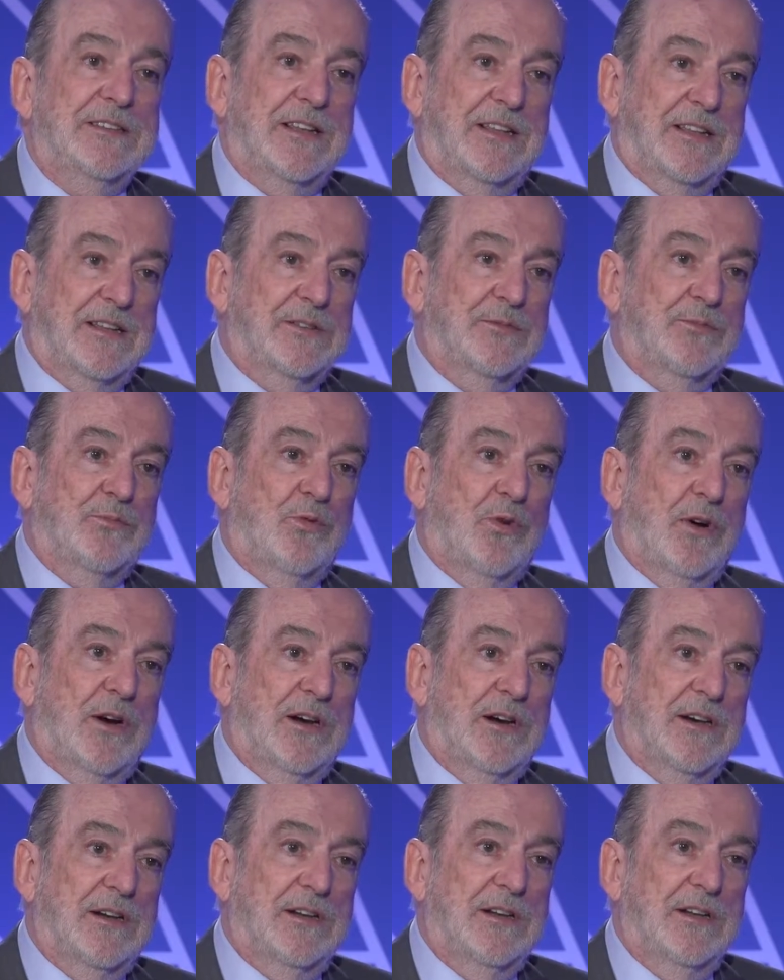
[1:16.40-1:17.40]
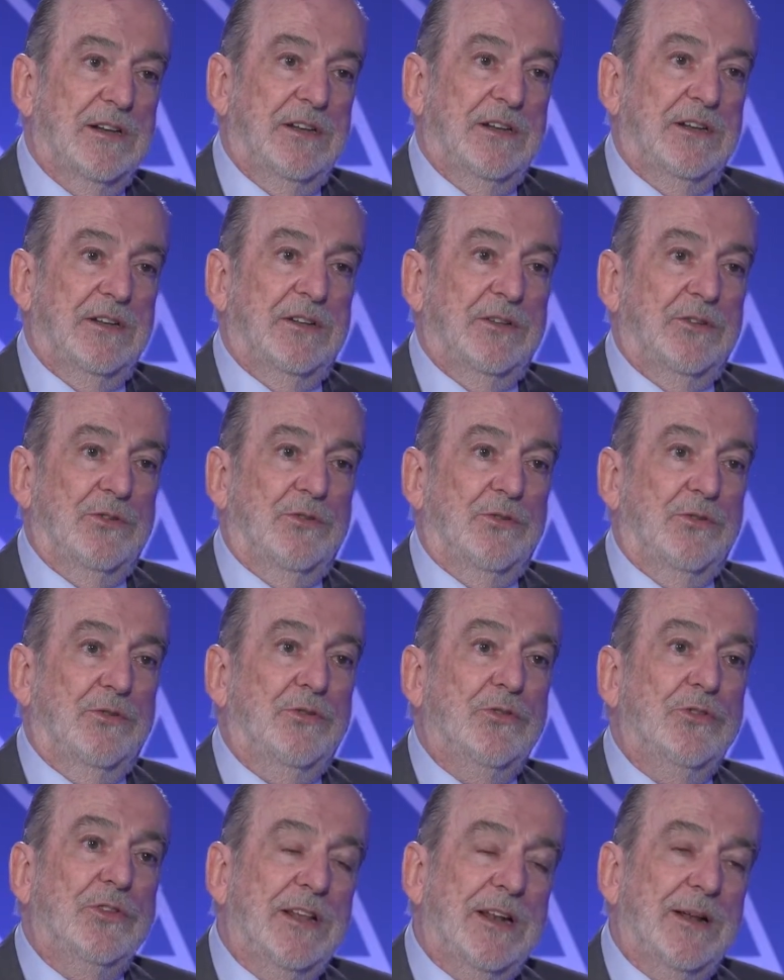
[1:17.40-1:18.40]
cet espoir, de
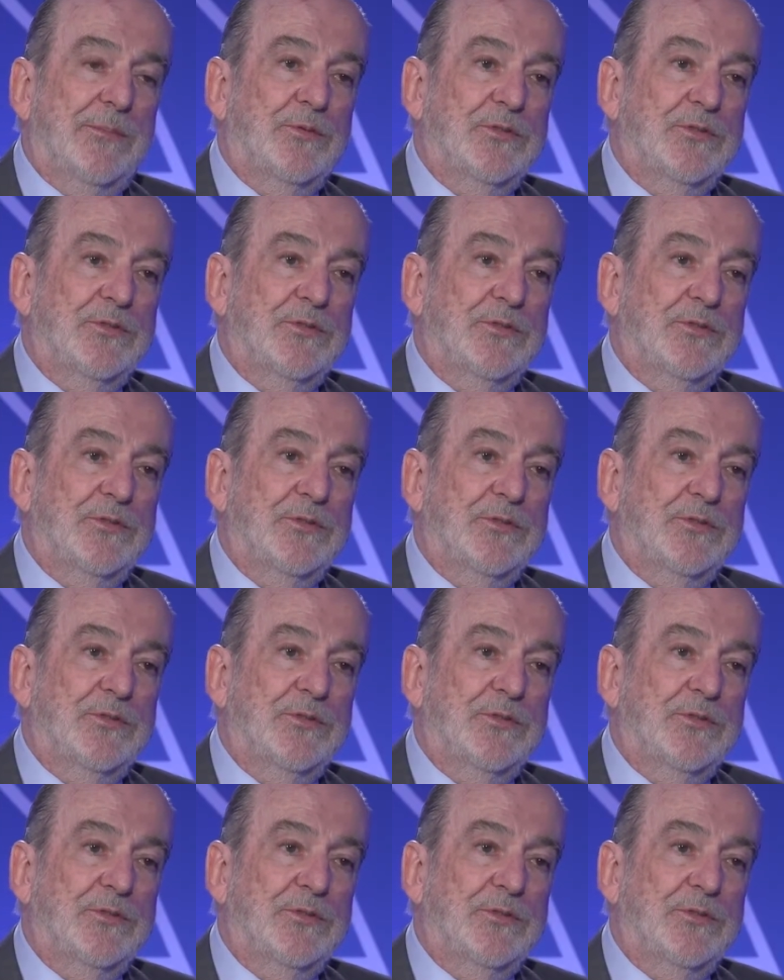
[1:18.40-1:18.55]
donner la